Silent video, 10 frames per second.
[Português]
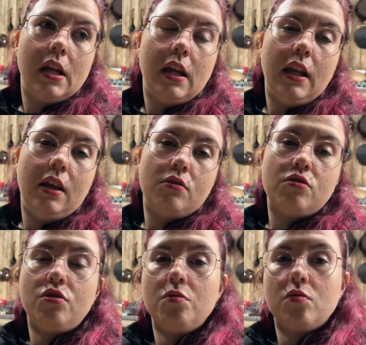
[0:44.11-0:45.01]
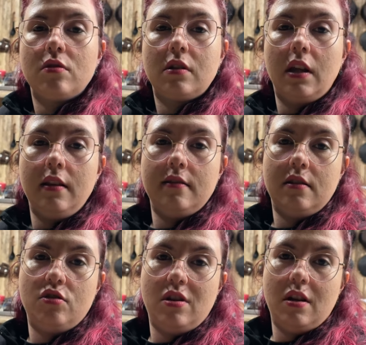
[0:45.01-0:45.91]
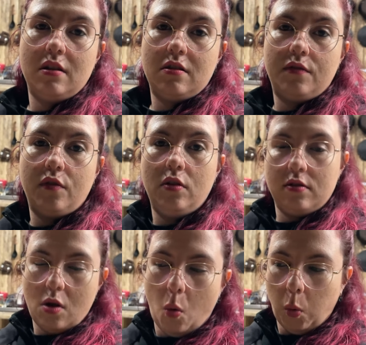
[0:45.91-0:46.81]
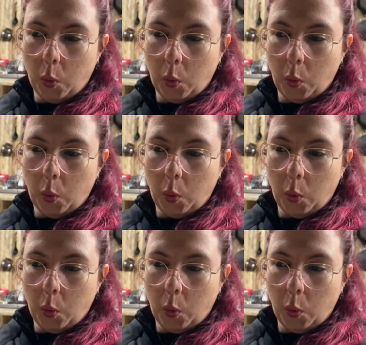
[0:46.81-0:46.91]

E os últimos 15 dias foi assim, ó,